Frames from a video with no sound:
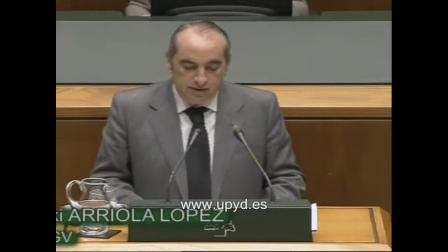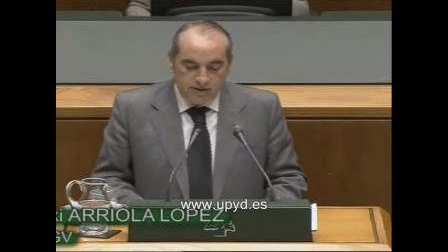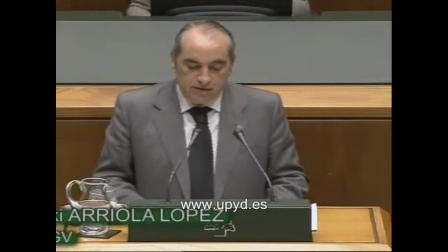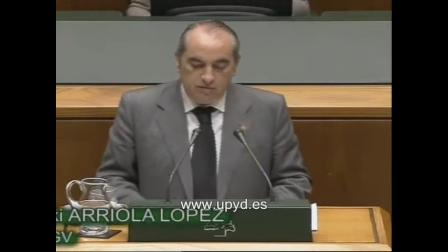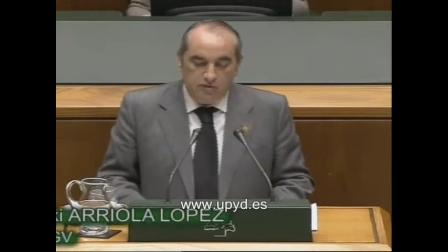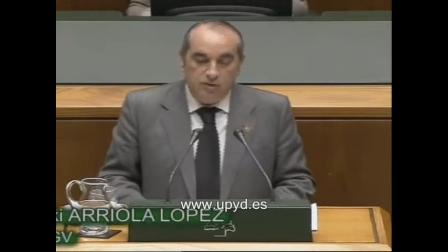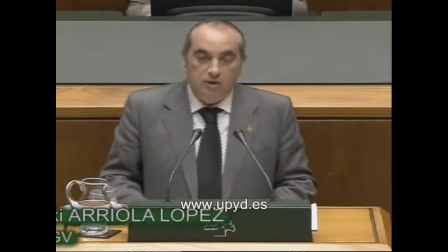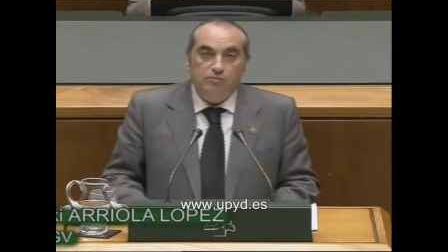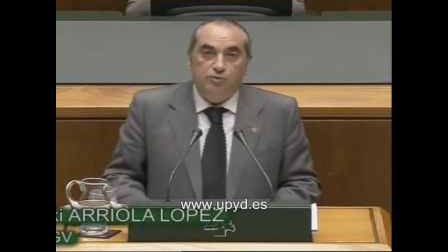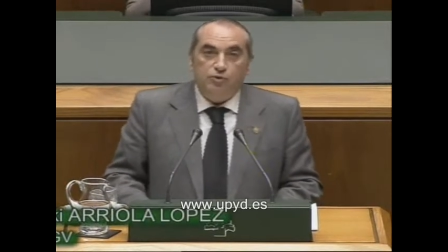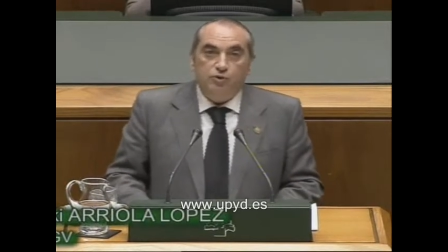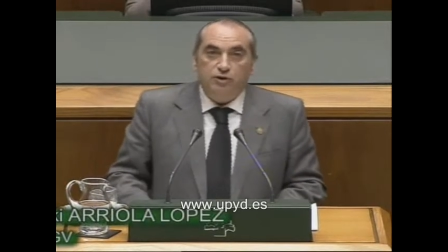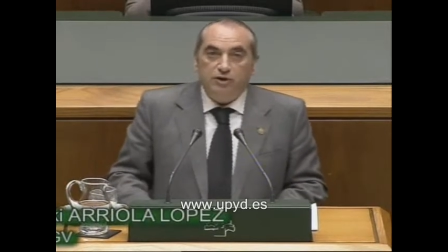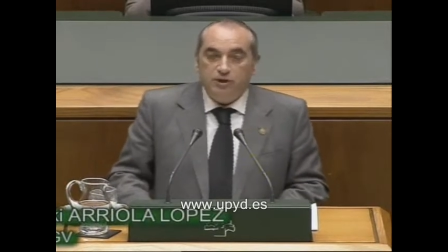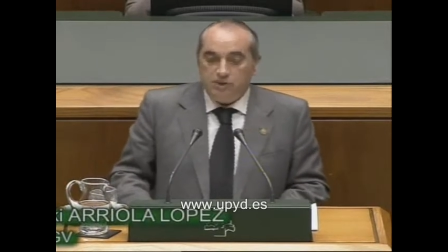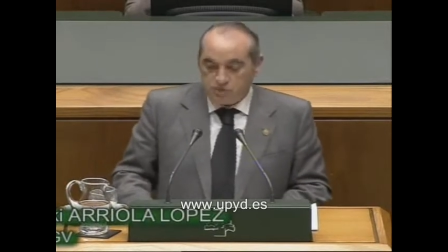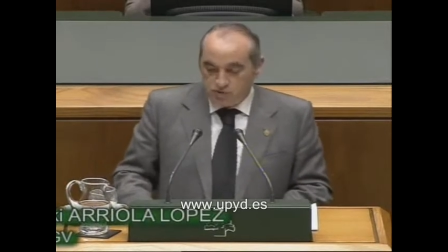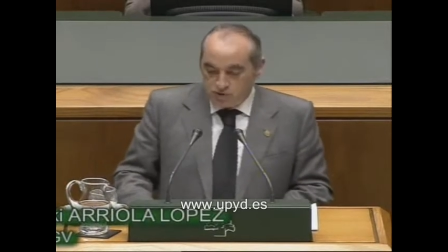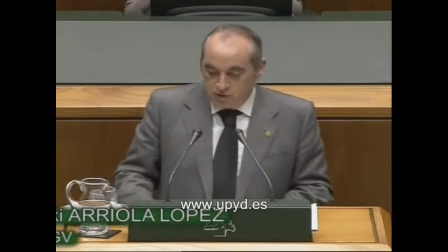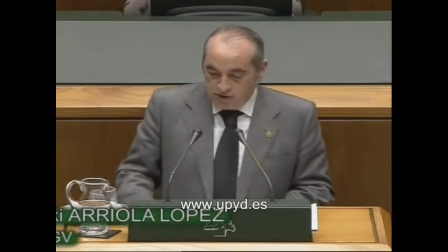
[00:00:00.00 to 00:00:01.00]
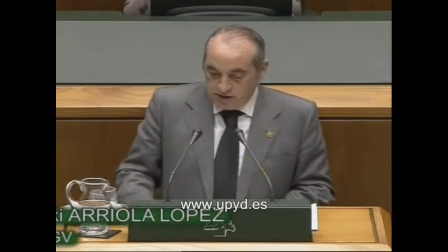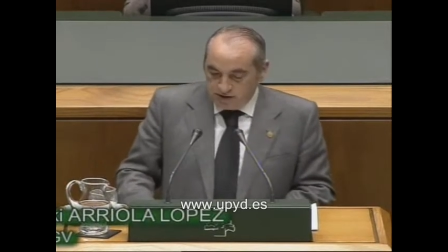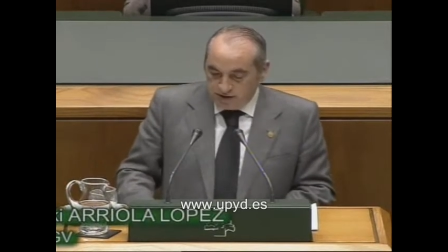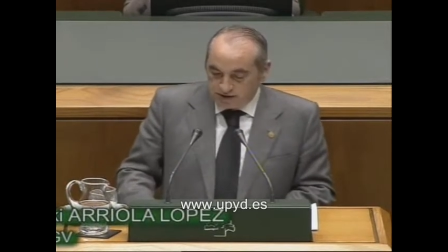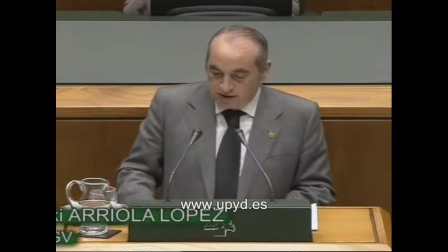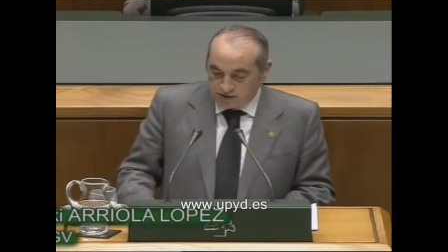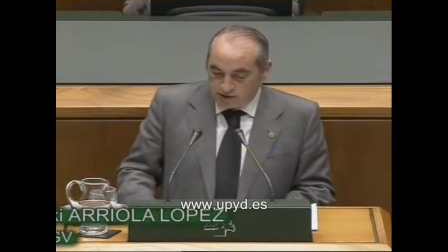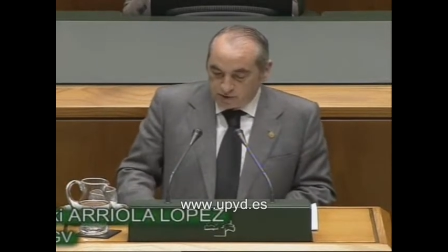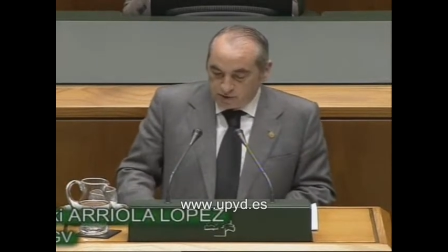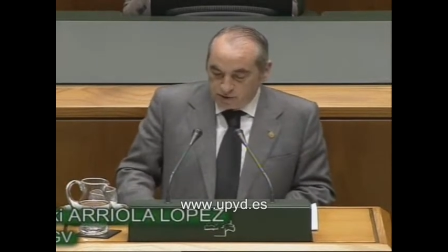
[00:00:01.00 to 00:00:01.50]
con el progreso y
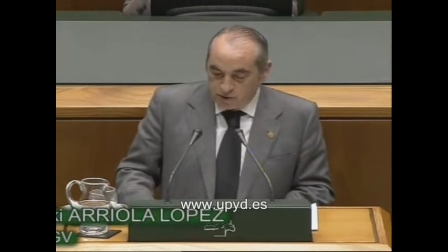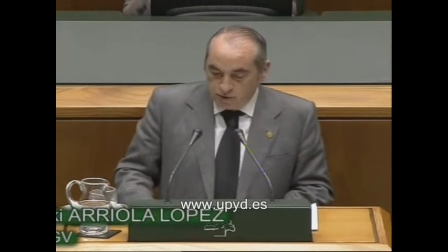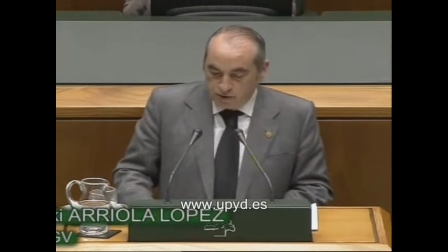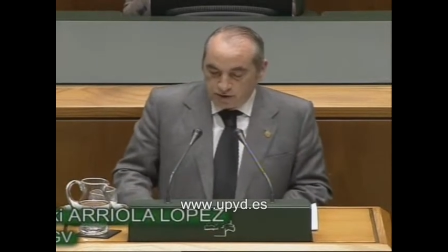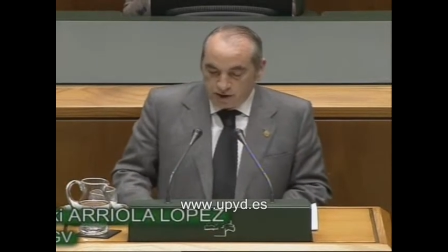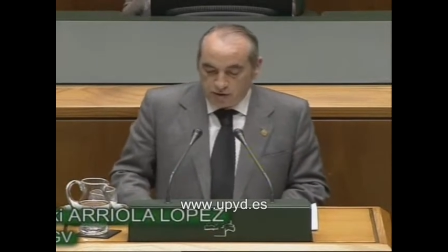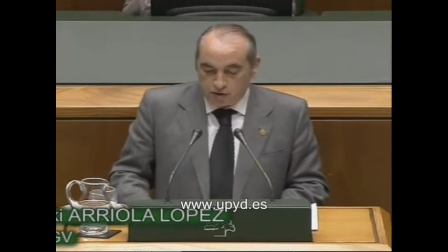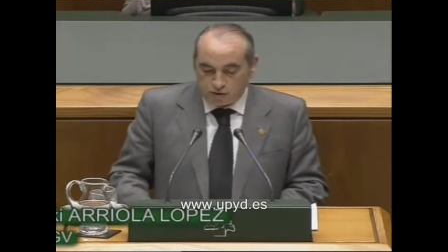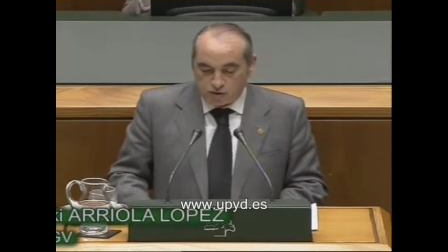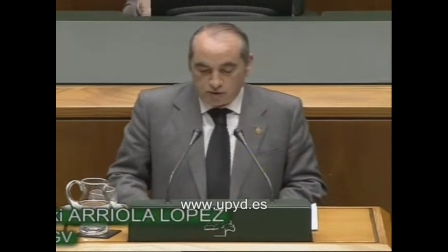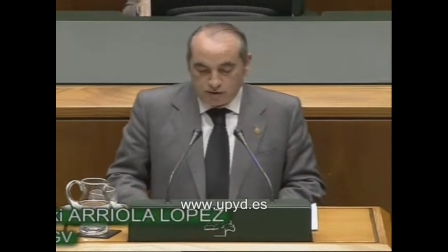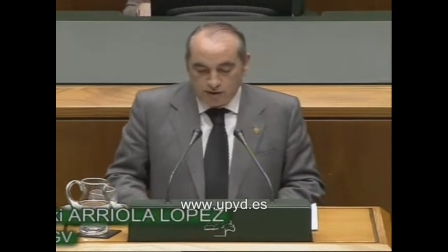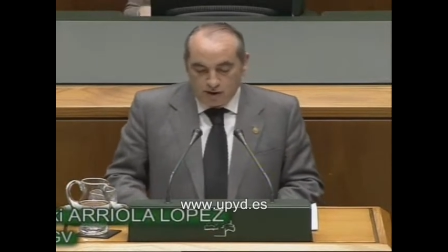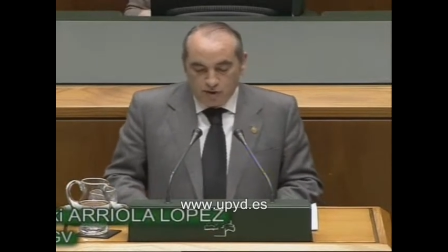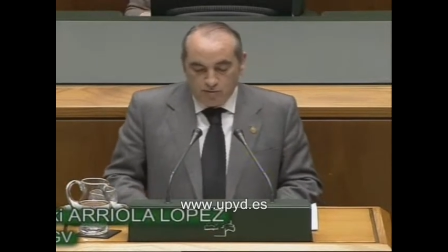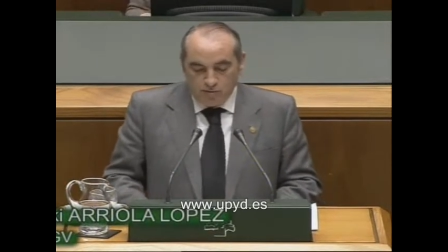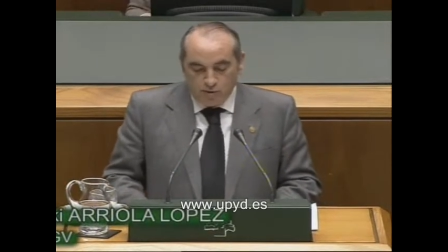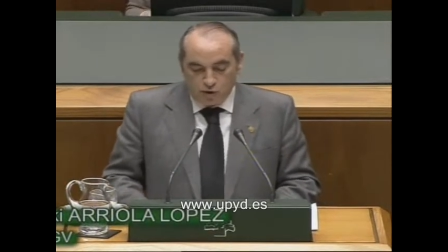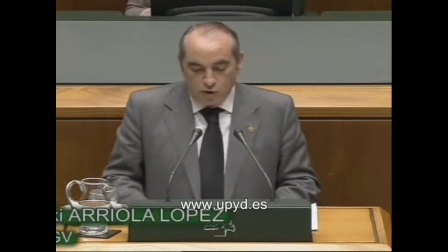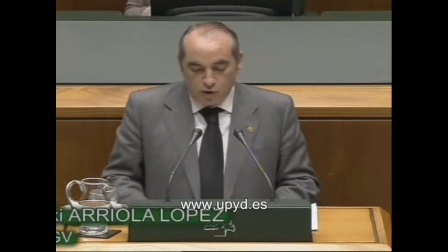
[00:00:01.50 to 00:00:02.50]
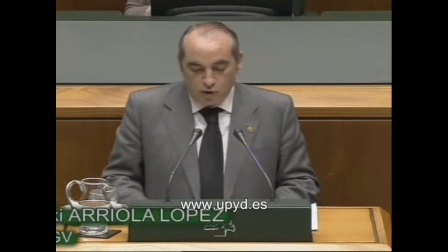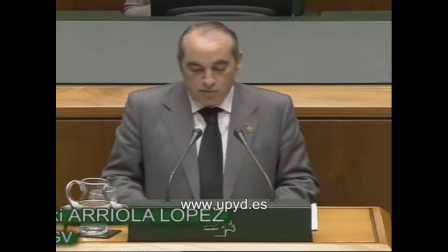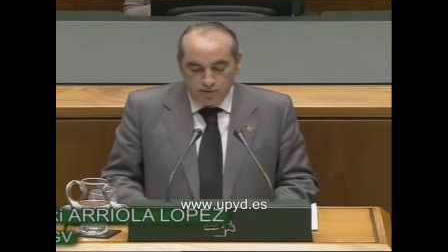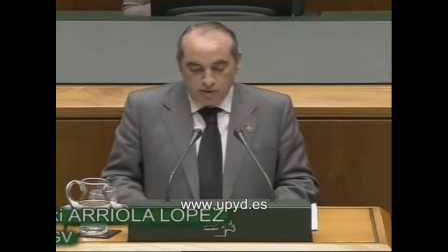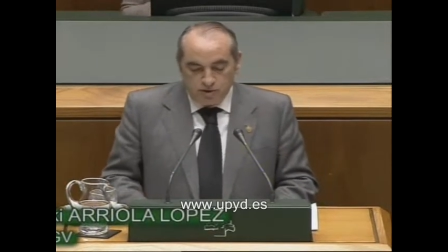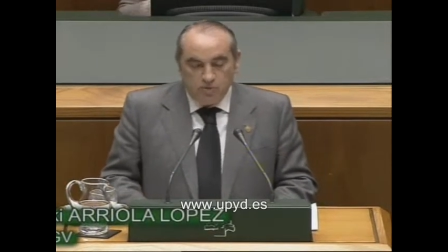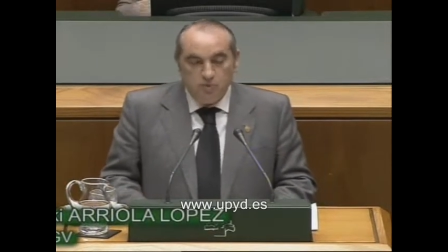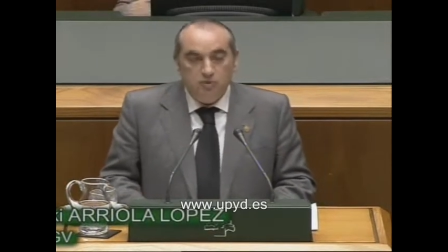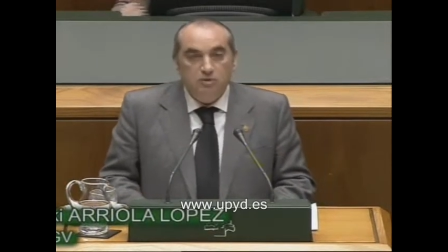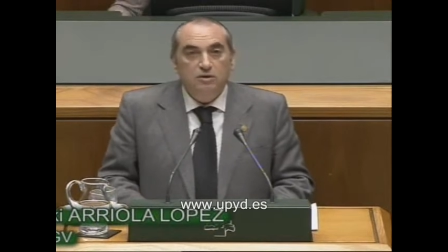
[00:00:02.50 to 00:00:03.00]
desarrollo, tanto social como
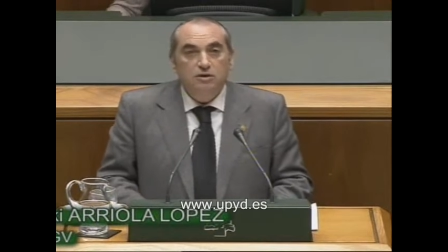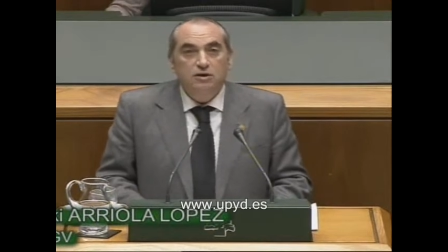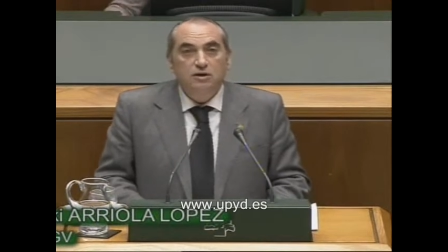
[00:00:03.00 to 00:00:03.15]
económico,